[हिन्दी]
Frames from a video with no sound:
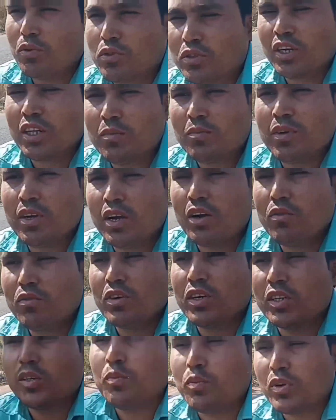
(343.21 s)
सूरत में
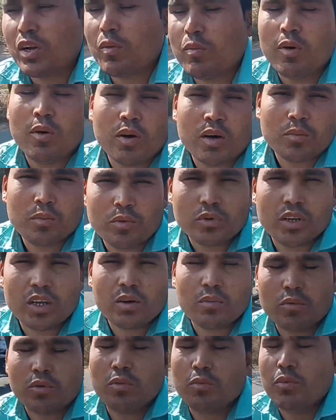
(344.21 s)
आऊँगा तो पूरा बहुत
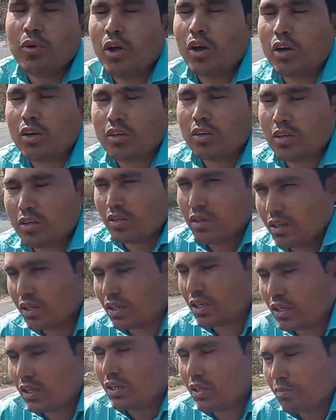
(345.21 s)
आपको ब्लॉग
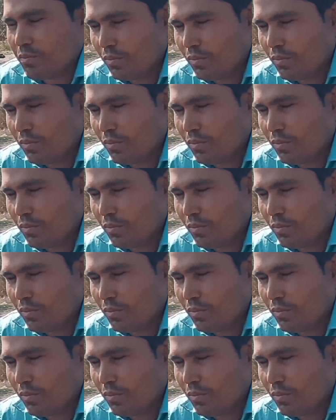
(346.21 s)
करके